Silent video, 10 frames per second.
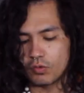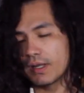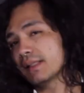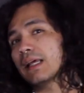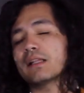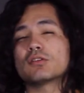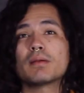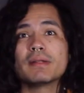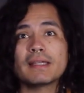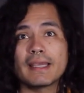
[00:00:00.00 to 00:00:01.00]
una guitarra
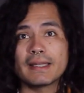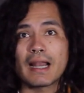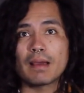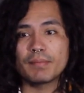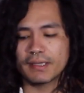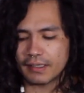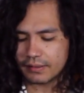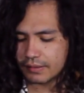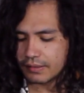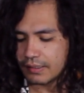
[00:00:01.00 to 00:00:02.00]
totalmente inalámbrica,
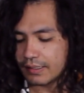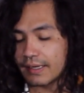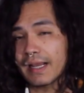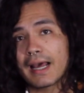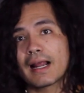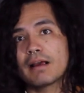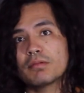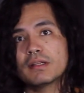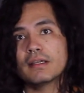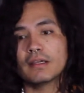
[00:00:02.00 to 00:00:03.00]

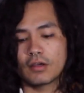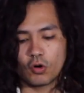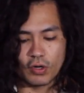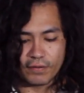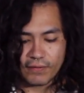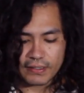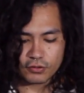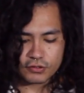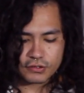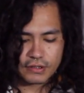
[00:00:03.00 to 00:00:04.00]
recargable, con
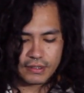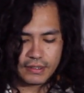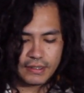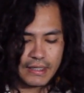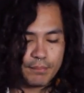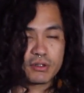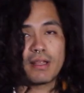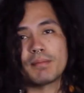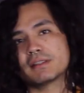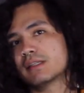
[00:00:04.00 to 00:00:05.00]
efectos y pues
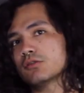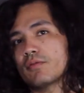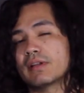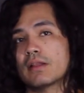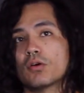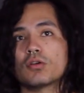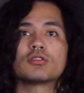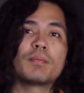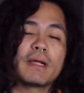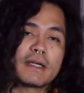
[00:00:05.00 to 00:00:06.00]
además tiene su afinador,
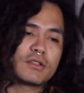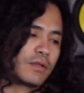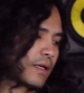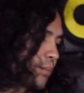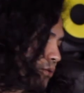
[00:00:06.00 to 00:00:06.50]
su aplicación, que